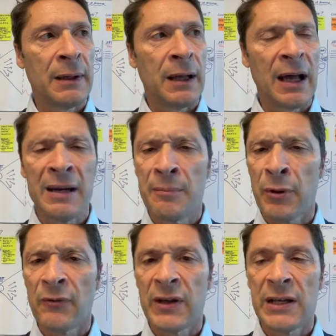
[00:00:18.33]

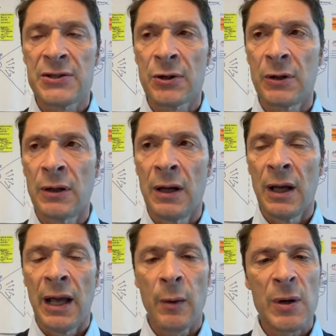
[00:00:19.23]
all'improvviso
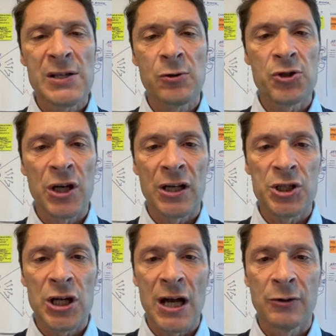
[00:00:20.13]
e questo ci ha
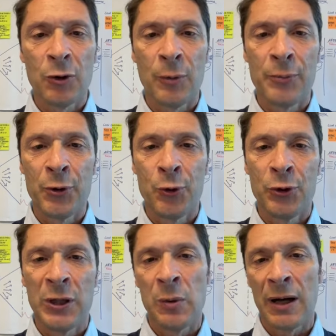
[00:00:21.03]
lasciato più
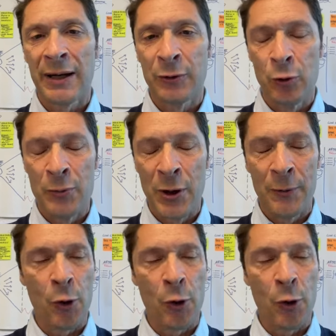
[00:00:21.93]
di qualche dubbio.